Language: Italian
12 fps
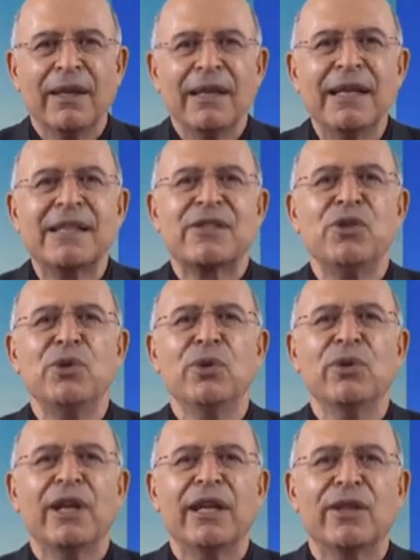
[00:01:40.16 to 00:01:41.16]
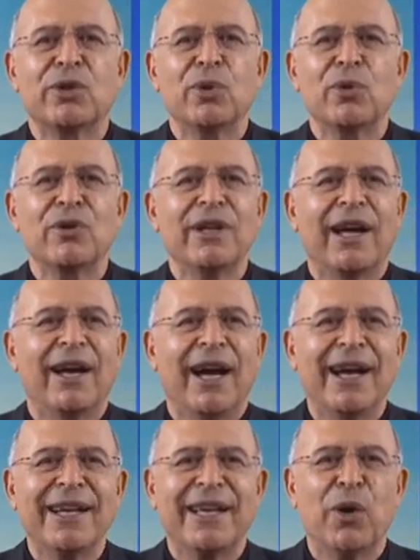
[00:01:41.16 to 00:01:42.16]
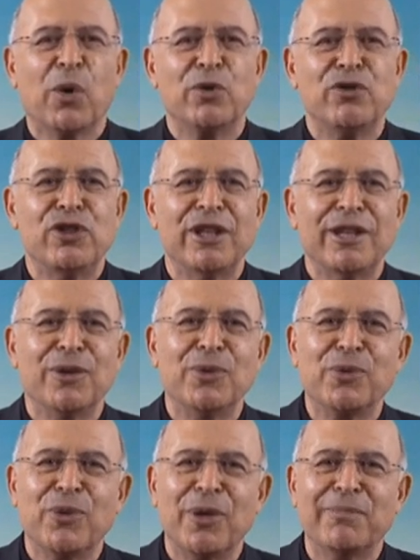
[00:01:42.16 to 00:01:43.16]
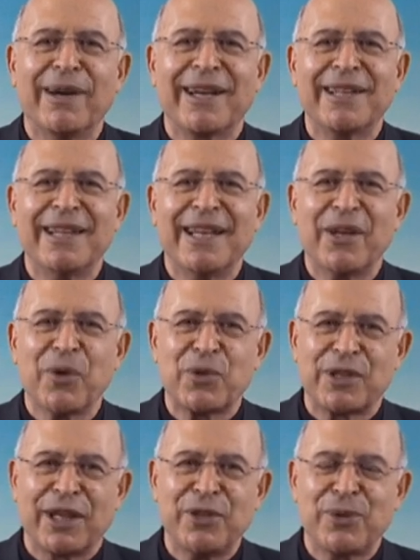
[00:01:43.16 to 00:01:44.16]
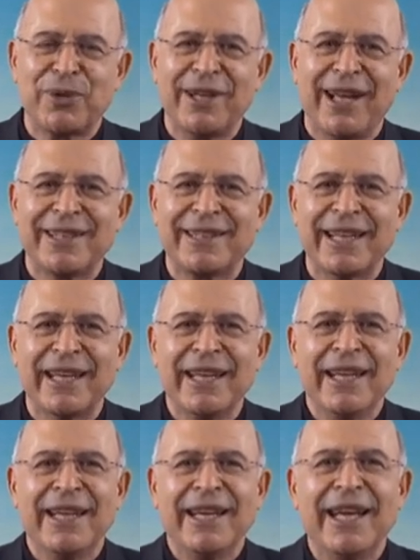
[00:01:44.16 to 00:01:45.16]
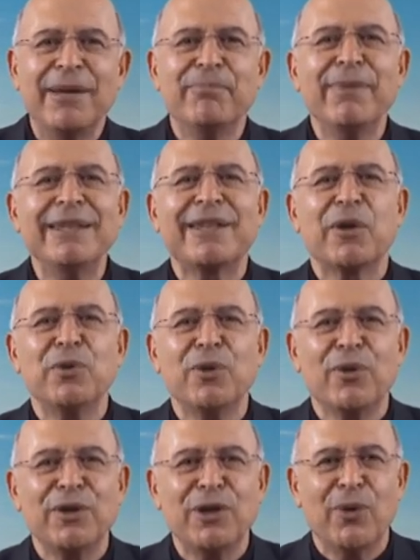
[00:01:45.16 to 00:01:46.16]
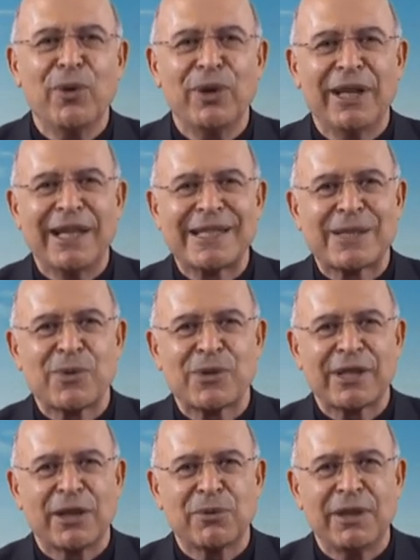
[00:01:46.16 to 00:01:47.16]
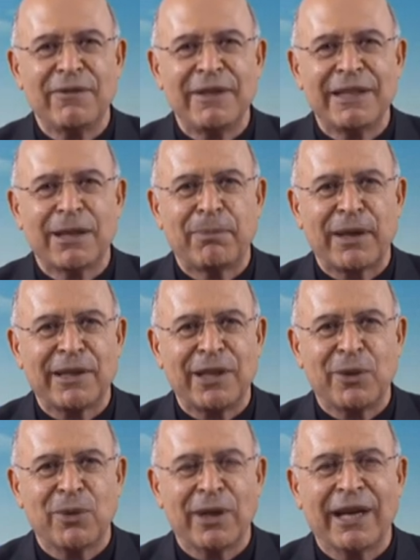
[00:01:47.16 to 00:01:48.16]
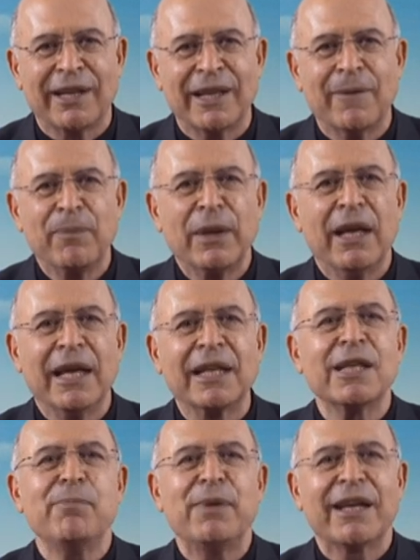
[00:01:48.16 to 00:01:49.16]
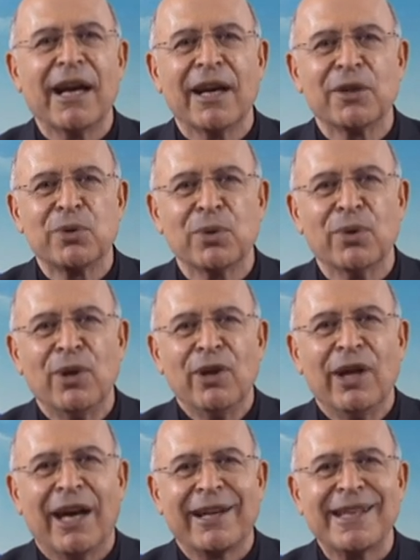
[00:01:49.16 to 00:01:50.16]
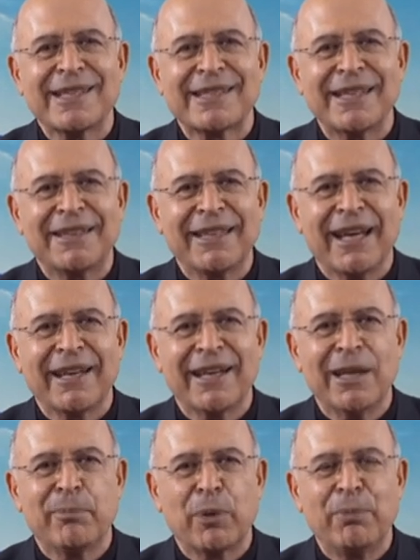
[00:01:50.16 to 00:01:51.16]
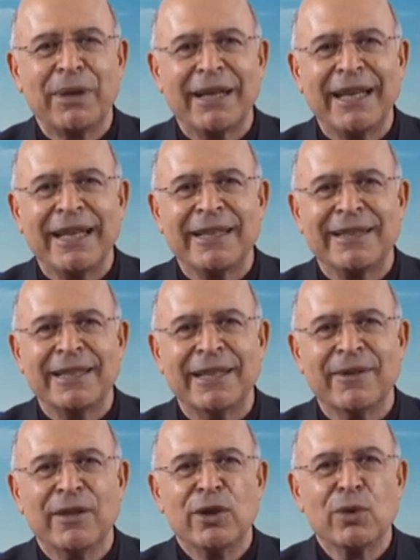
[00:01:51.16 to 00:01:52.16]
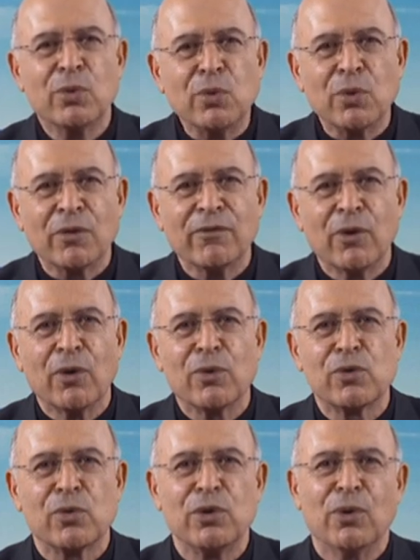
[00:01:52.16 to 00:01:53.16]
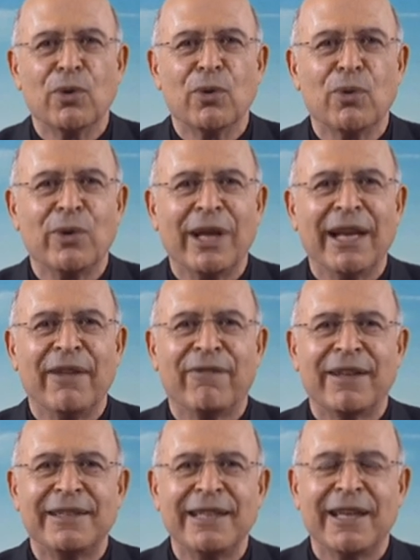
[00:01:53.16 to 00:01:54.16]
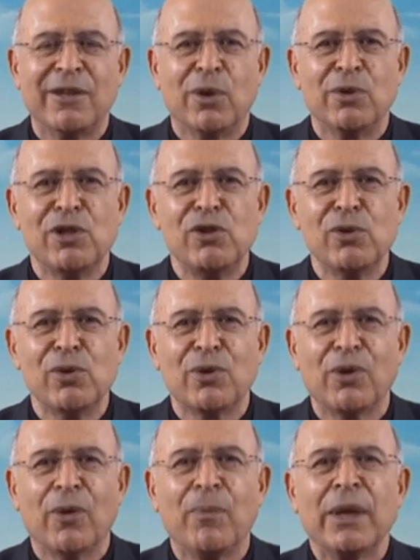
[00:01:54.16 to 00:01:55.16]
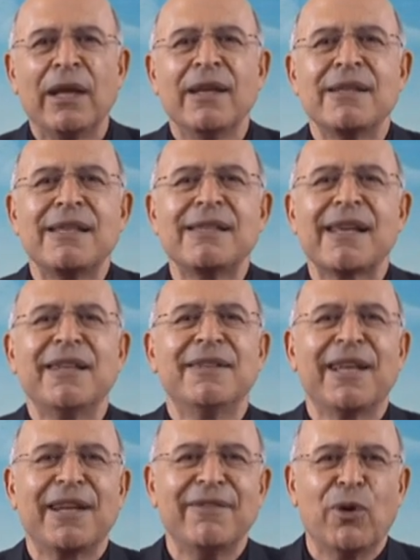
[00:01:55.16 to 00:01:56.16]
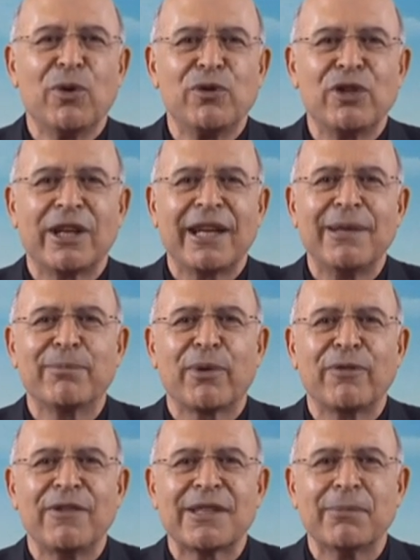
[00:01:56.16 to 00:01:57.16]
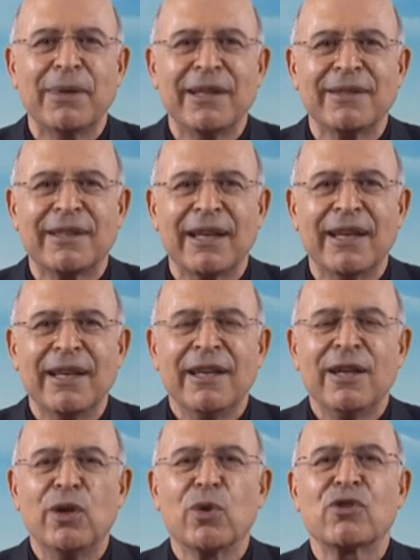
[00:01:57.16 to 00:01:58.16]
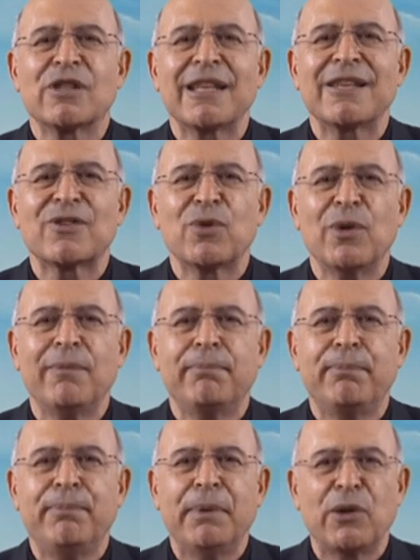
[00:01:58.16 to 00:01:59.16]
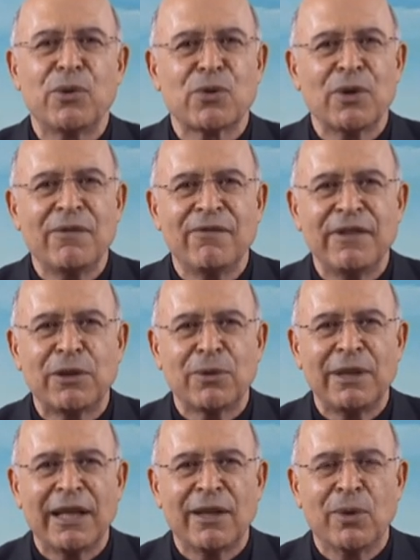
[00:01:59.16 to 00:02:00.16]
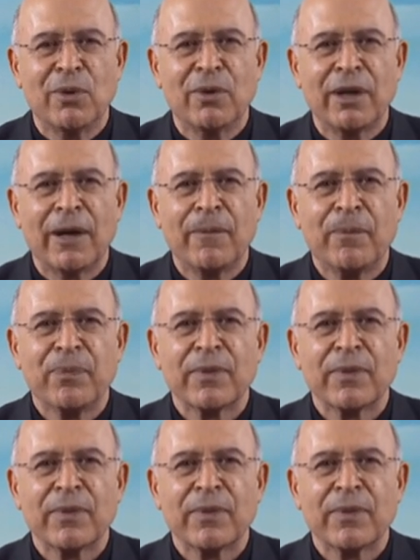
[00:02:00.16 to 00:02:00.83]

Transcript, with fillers: Il Signore torna anche oggi lungo il mare delle nostre giornate e mentre ognuno di noi nel suo stato di vita particolare è ripiegato a riassettare le proprie reti, curvo sui dolori e le fatiche di ogni giorno, si sente rivolgere improvvisamente lo stesso imperioso invito di allora.